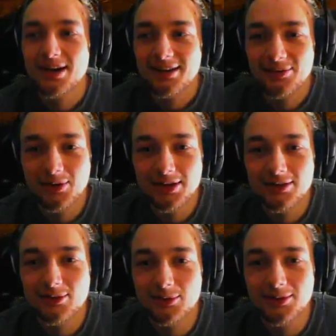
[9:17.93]
man kann es
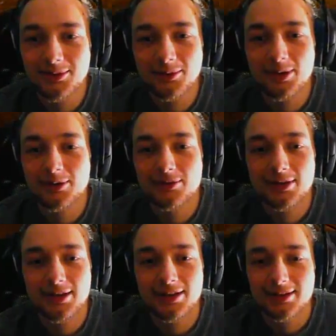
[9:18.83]
wirklich so und so
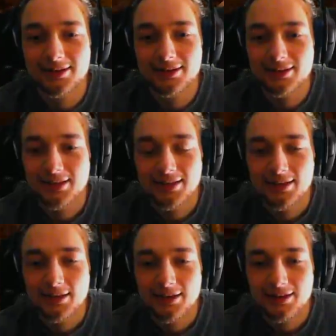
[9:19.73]
auslegen. Es ist,
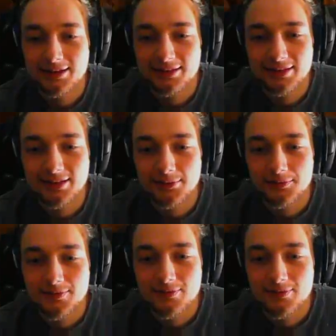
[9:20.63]
also ne,